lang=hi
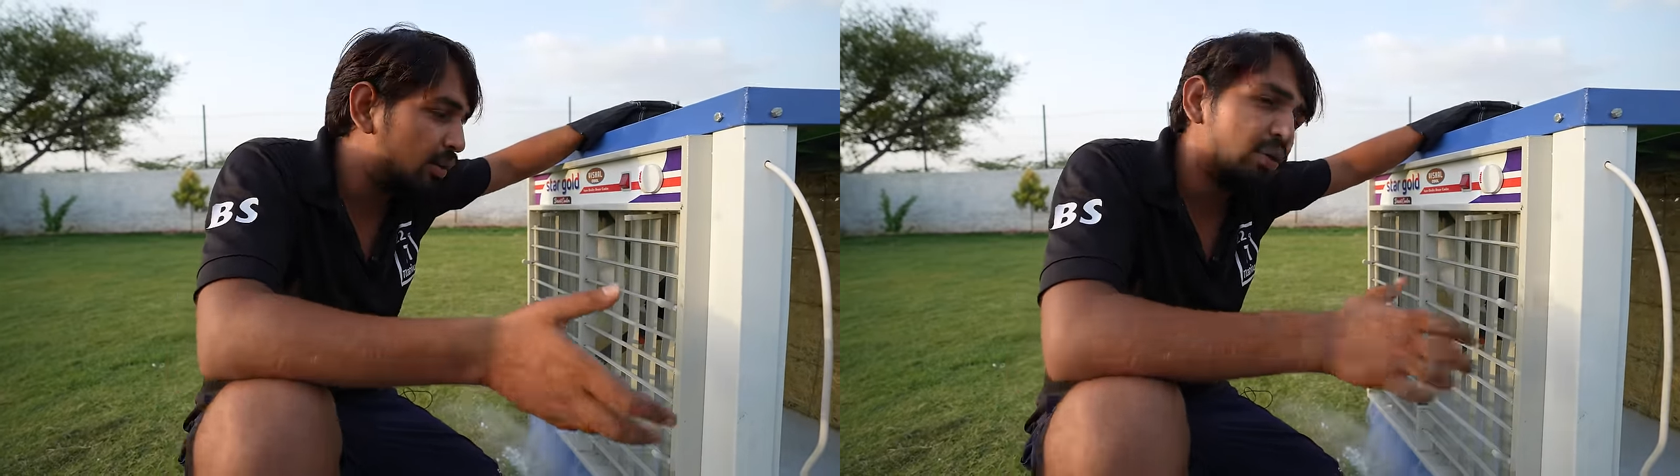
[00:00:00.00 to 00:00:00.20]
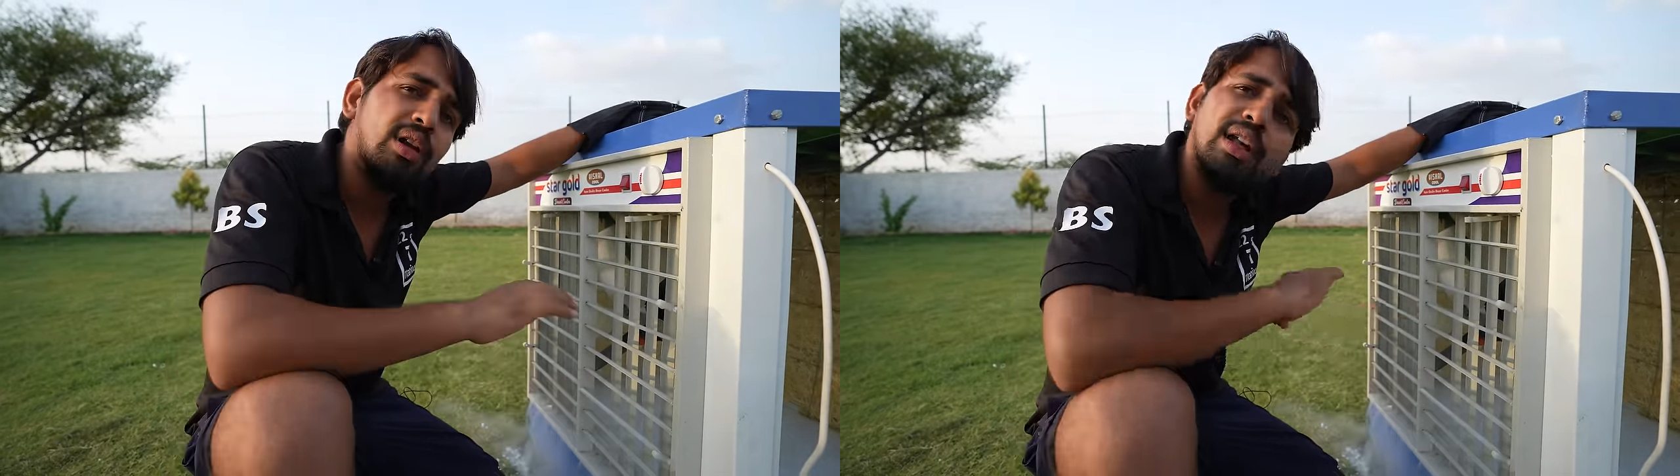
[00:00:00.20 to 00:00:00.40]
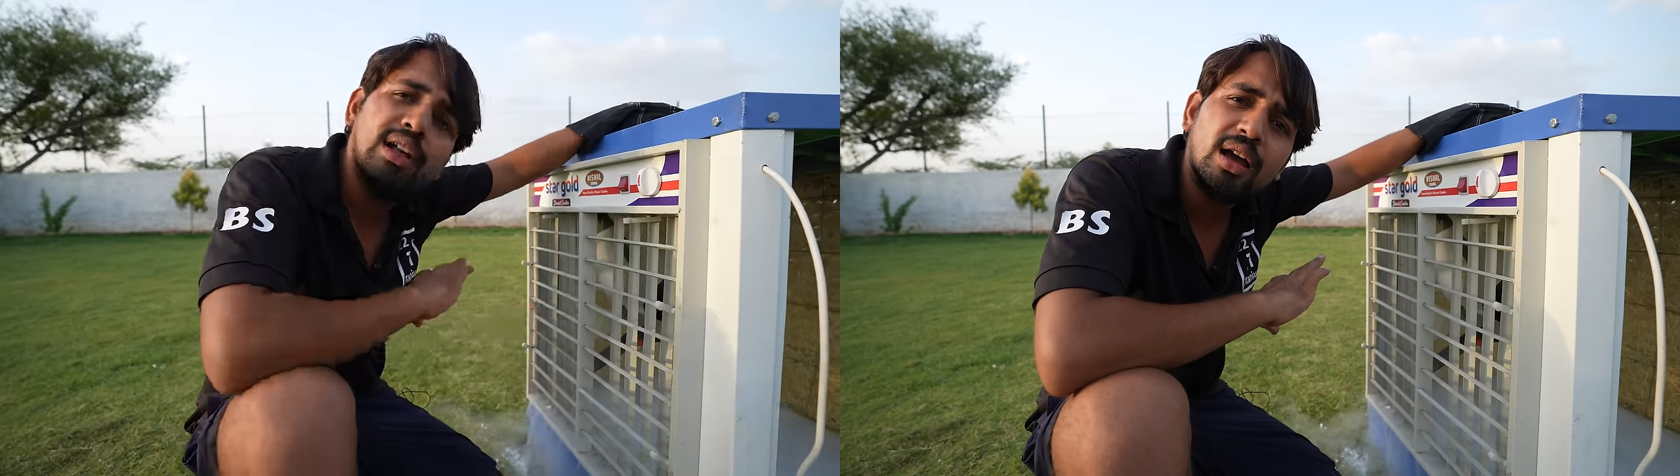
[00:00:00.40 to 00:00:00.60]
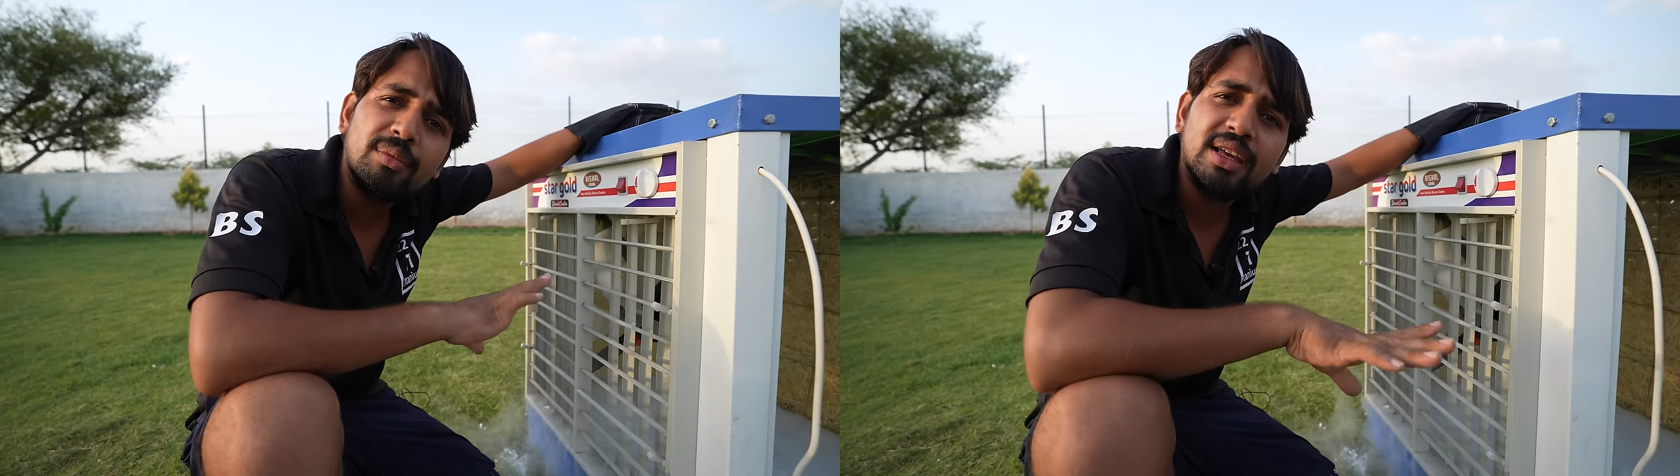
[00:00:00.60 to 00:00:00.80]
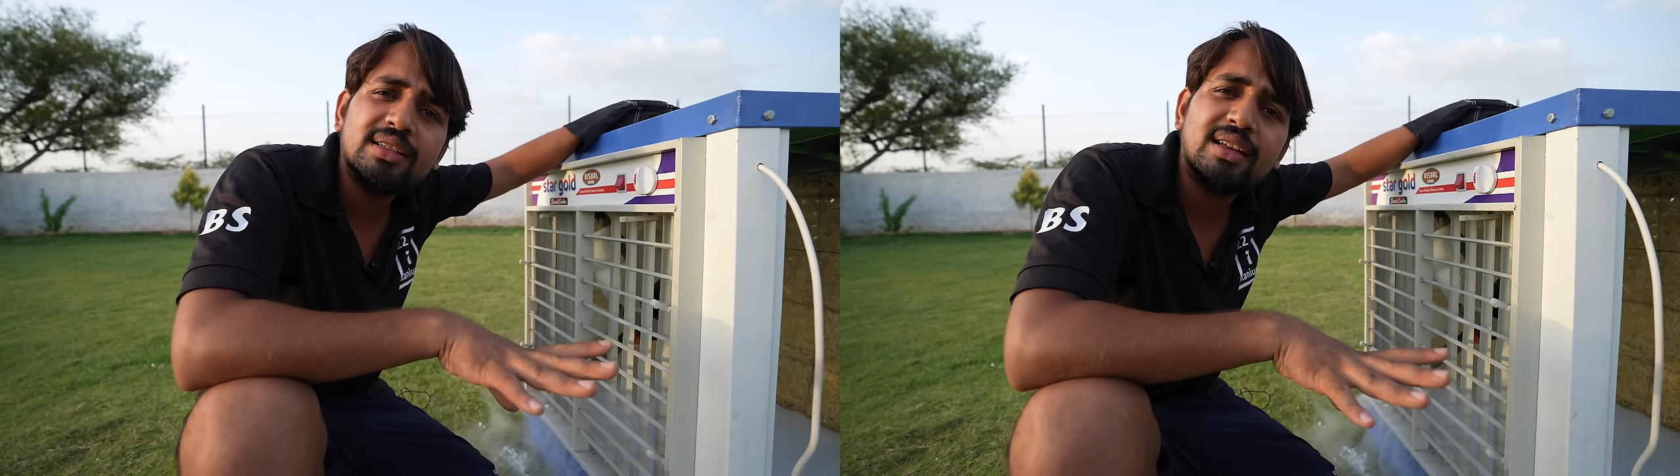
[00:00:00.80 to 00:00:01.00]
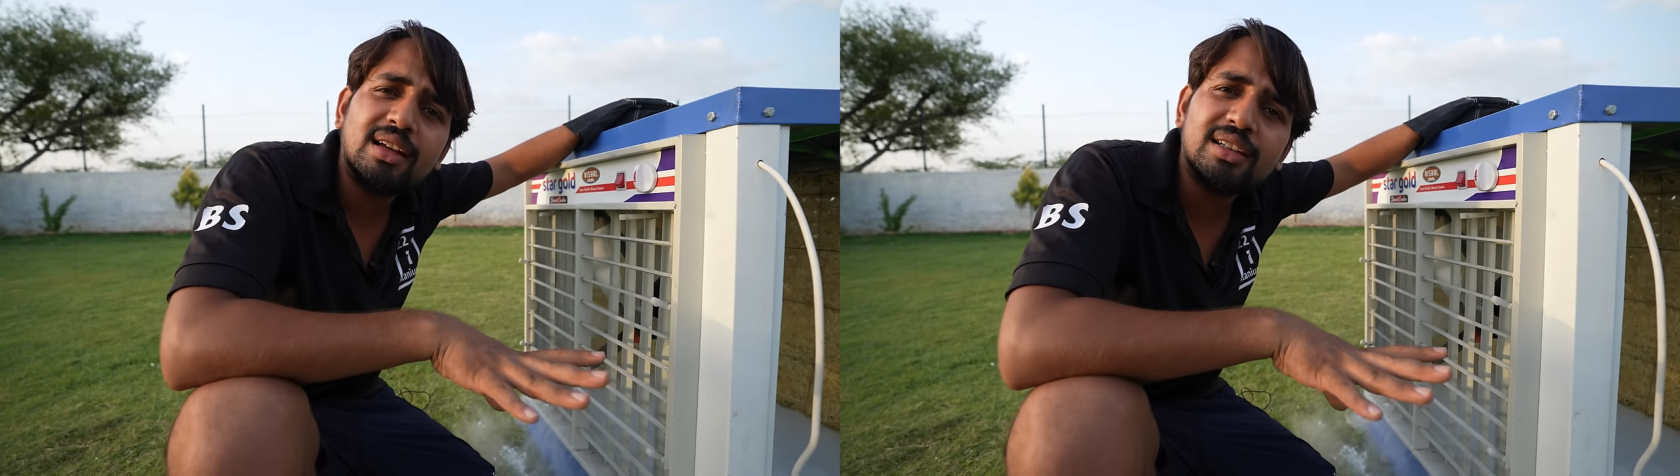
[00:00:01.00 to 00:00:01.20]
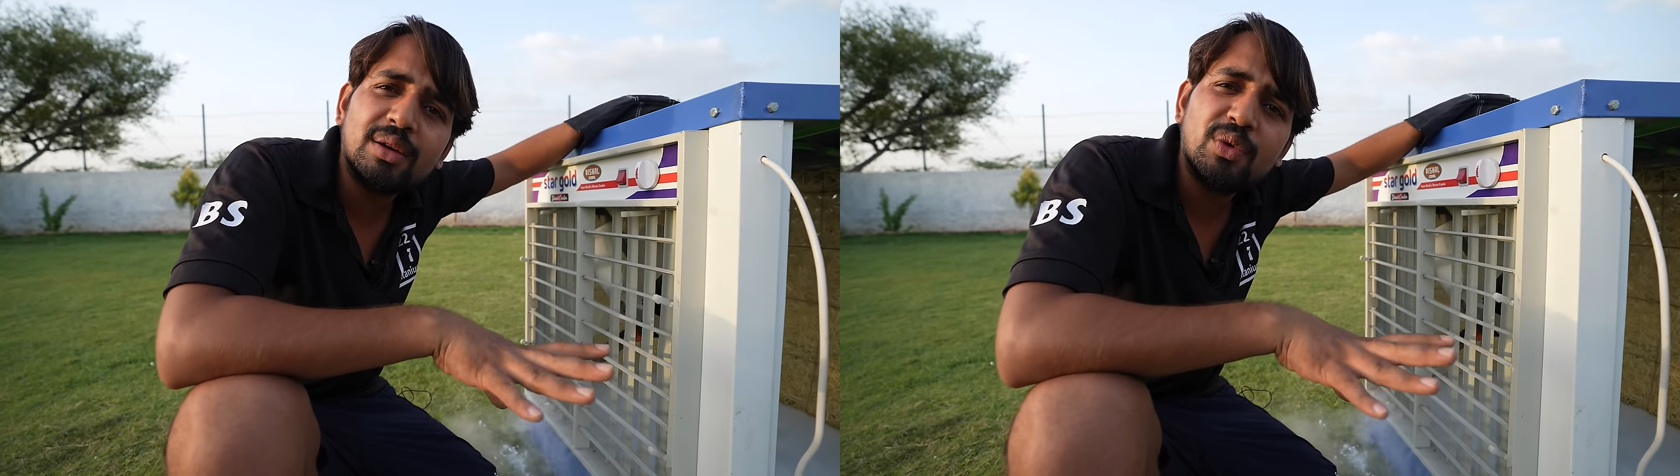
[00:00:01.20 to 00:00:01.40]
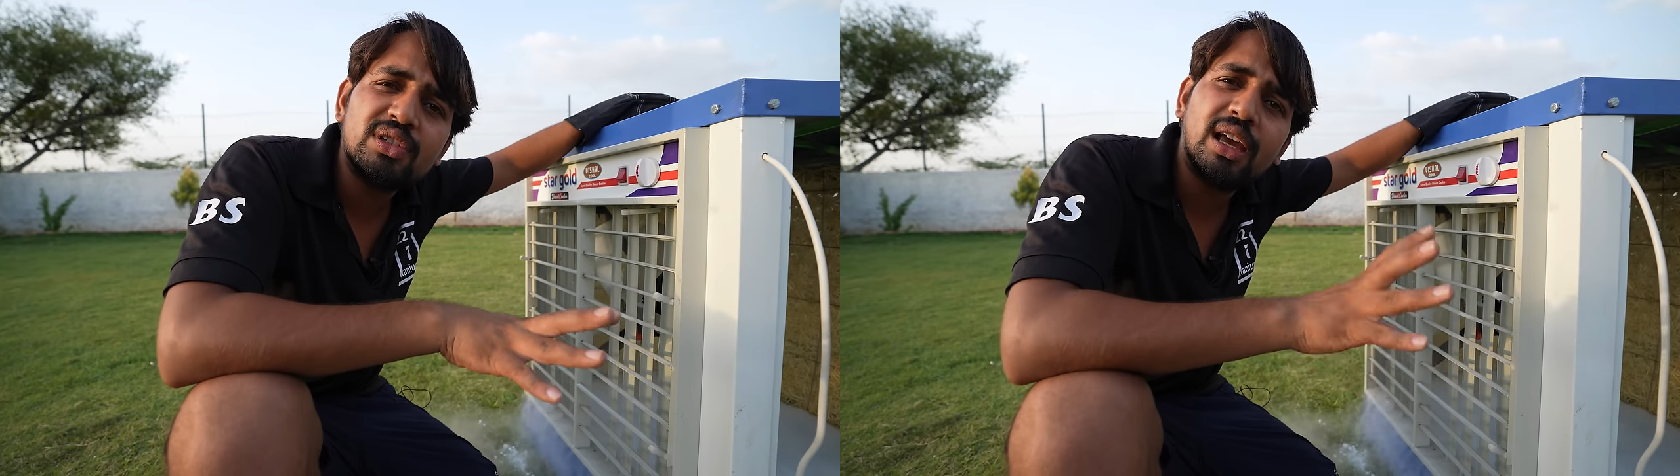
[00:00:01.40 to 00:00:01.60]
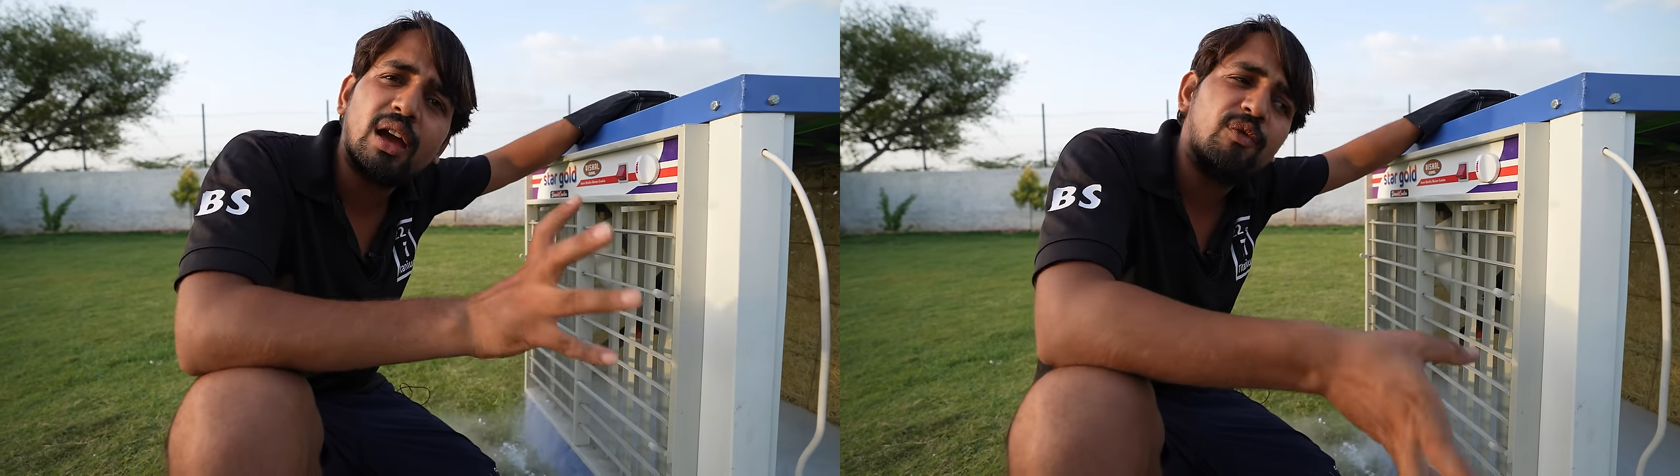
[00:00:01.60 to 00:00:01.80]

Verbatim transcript: कूलर का भी असर ख़त्म हो जाएगा